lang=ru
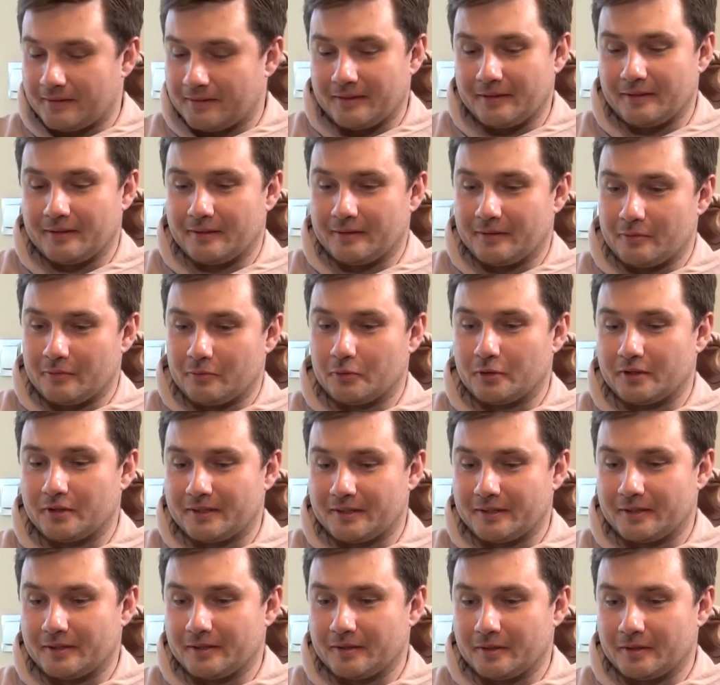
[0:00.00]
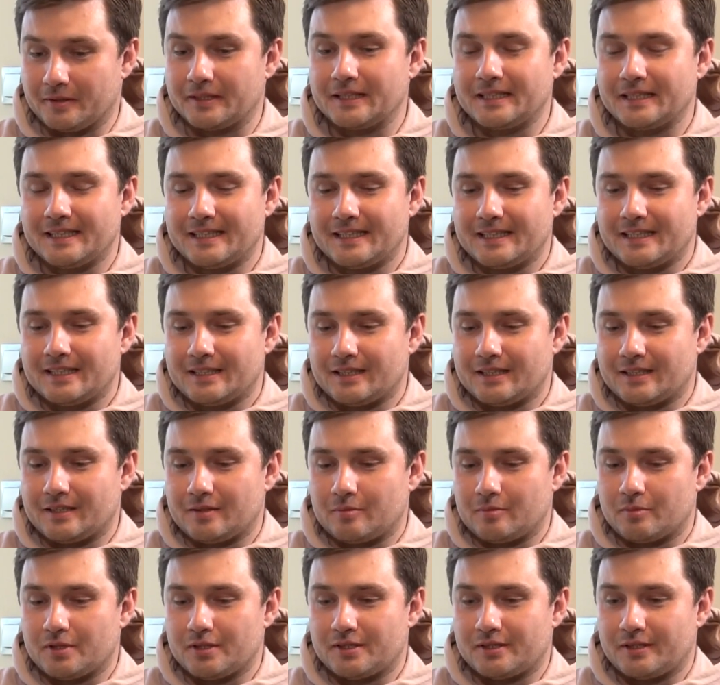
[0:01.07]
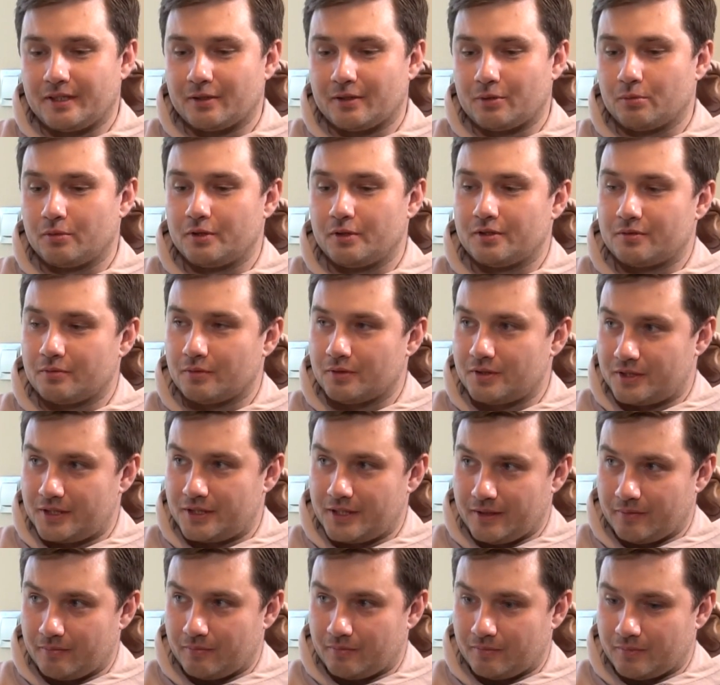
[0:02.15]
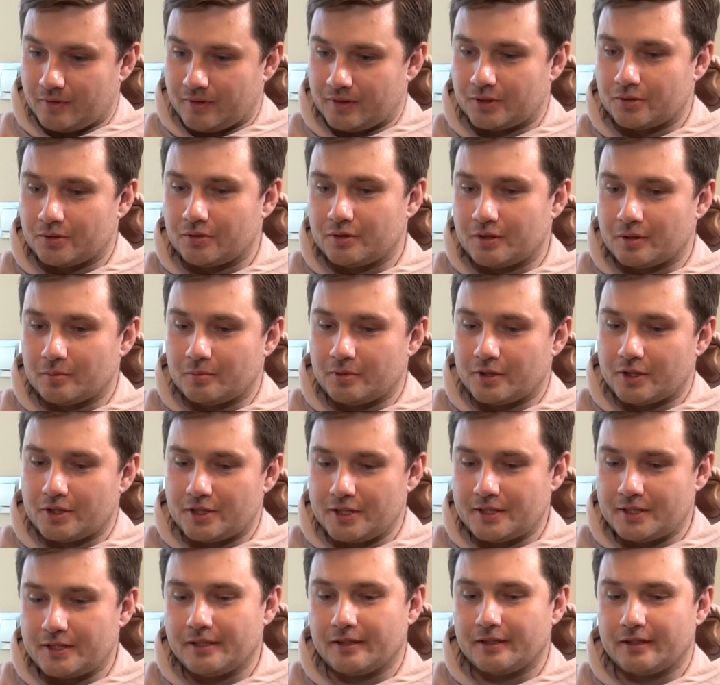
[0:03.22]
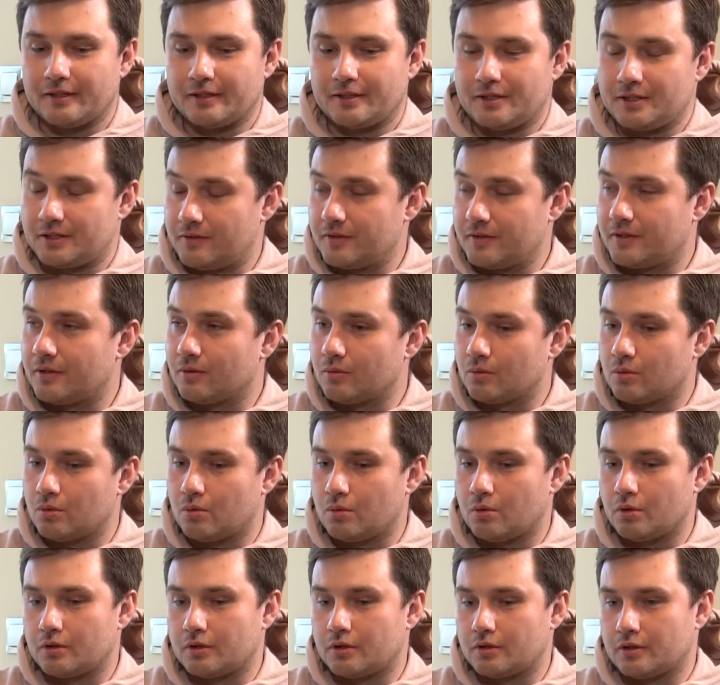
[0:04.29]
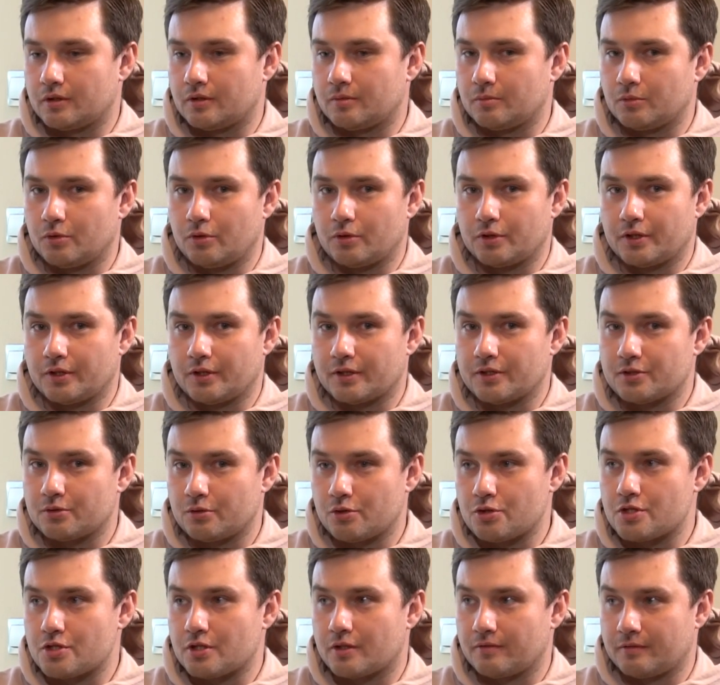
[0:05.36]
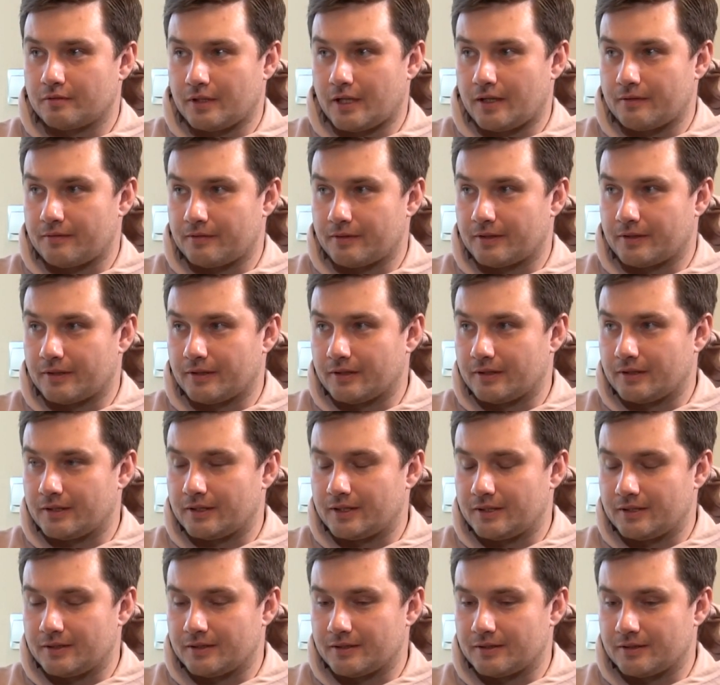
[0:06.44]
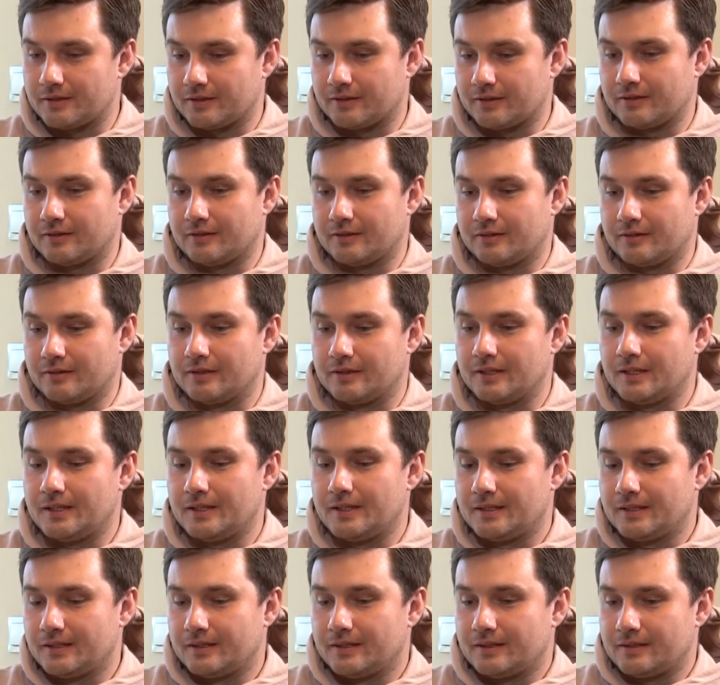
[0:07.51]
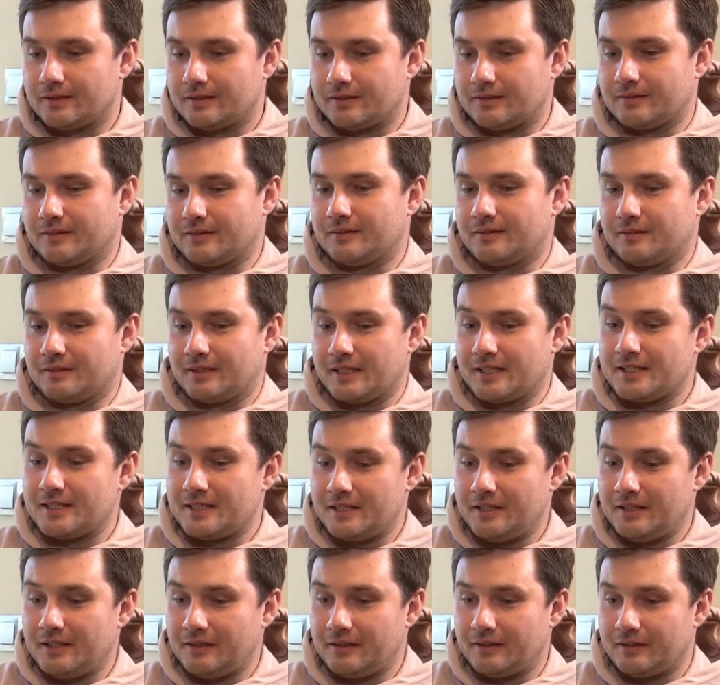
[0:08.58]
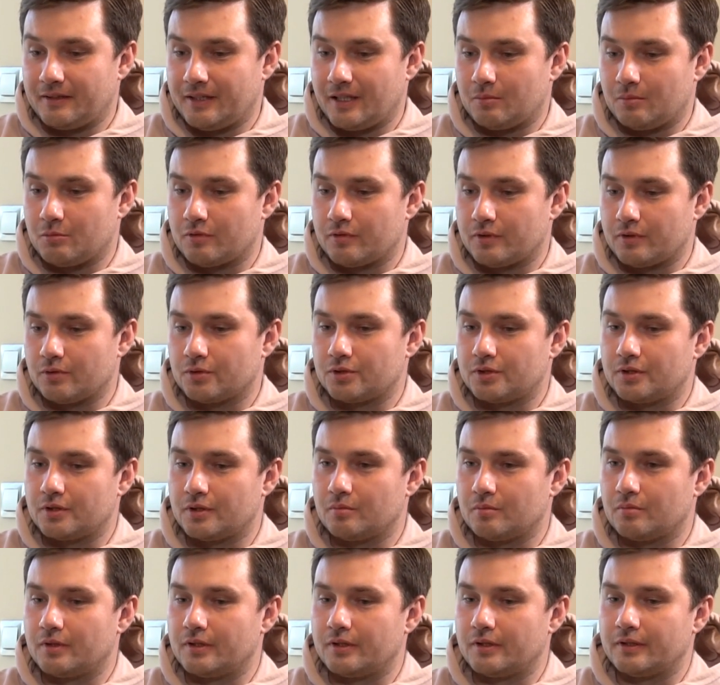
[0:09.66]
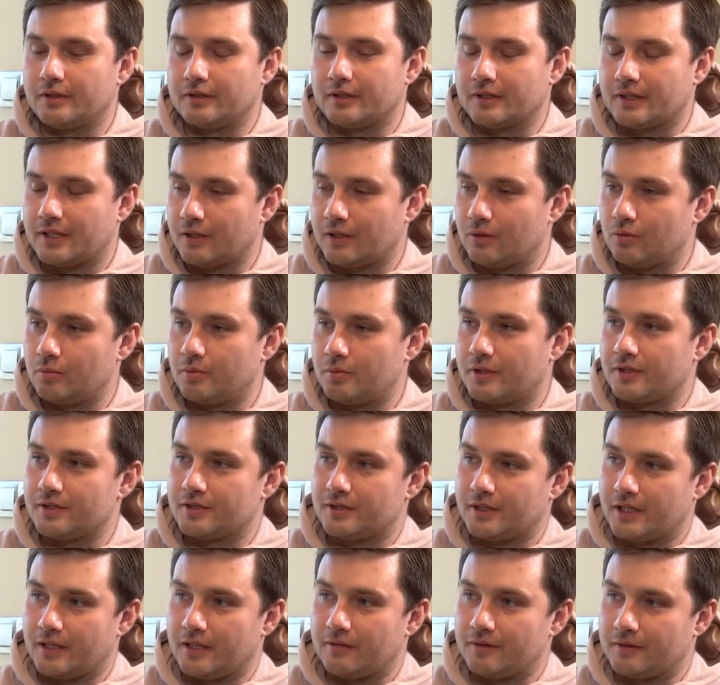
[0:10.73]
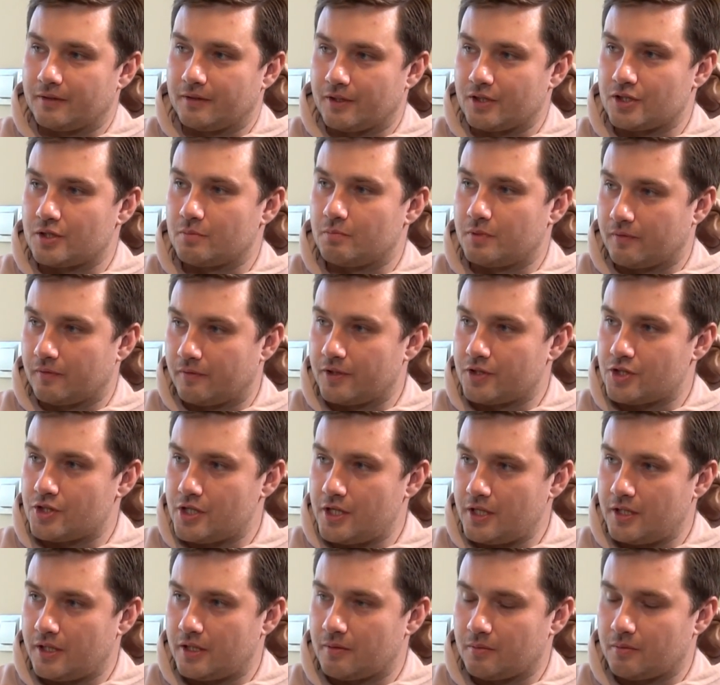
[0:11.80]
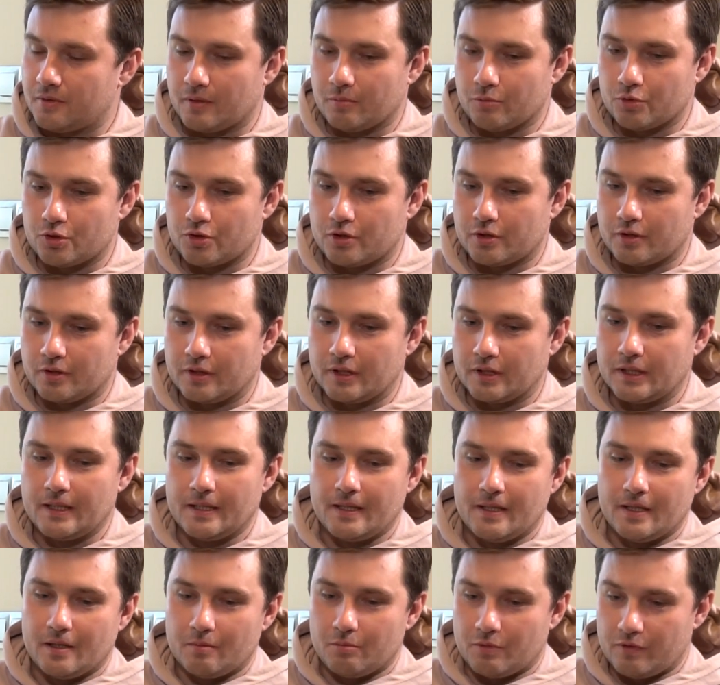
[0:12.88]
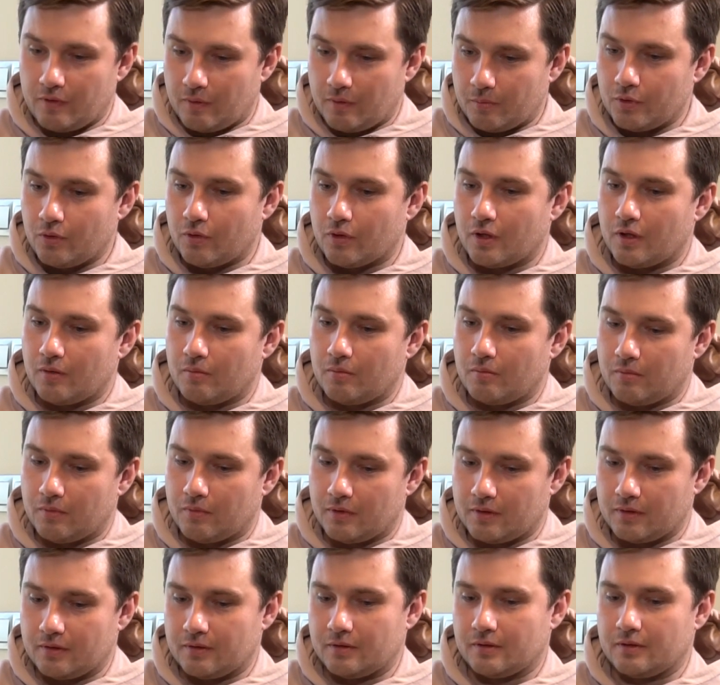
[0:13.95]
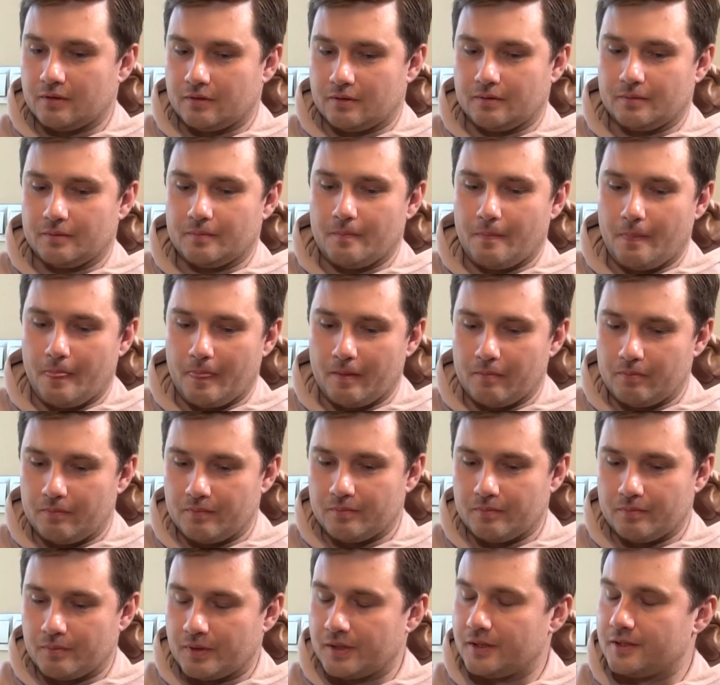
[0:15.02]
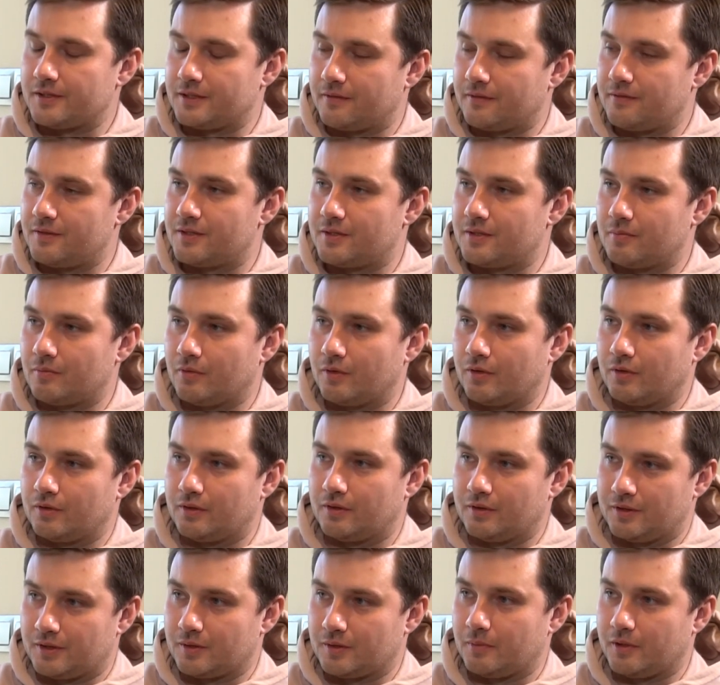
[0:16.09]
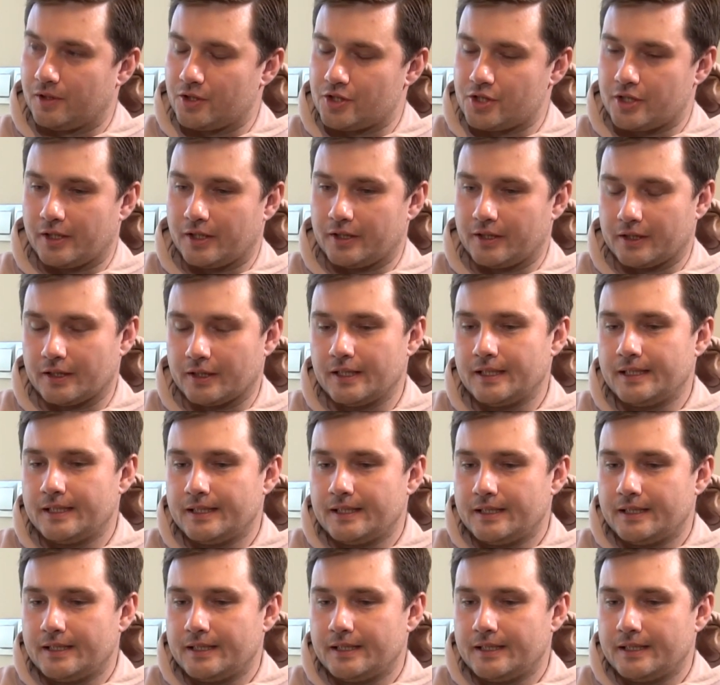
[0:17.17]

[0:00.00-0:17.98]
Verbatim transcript: Э, вот э, Э, мы столкнулись вот с тем, э, что ты перечислила. Действительно, уход э, многих источников трафика из России, да, мы вынуждены были на ходу перестраивать наше привлечение, потому что мы во многом эм, были зависимы от этих площадок.